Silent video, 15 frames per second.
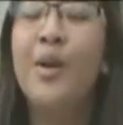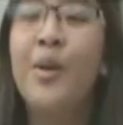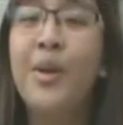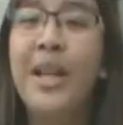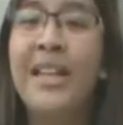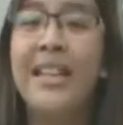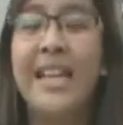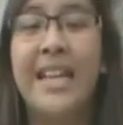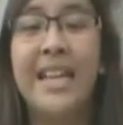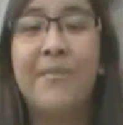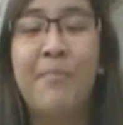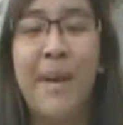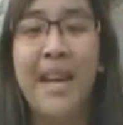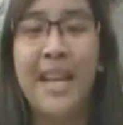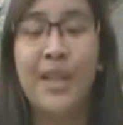Ngunit higit
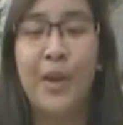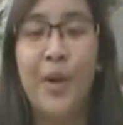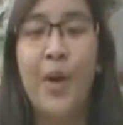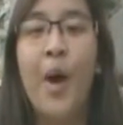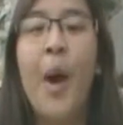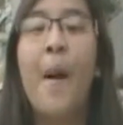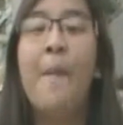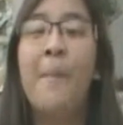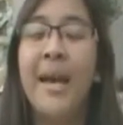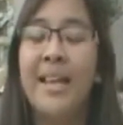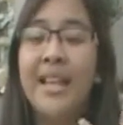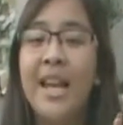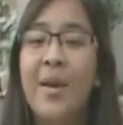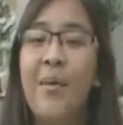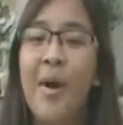pa rito, may
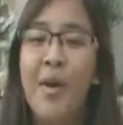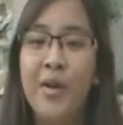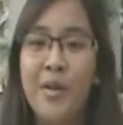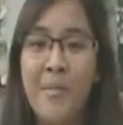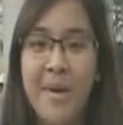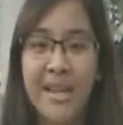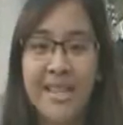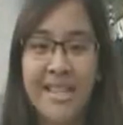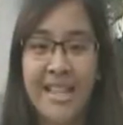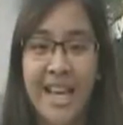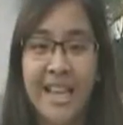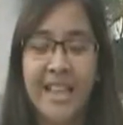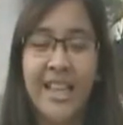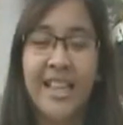dalawang universidad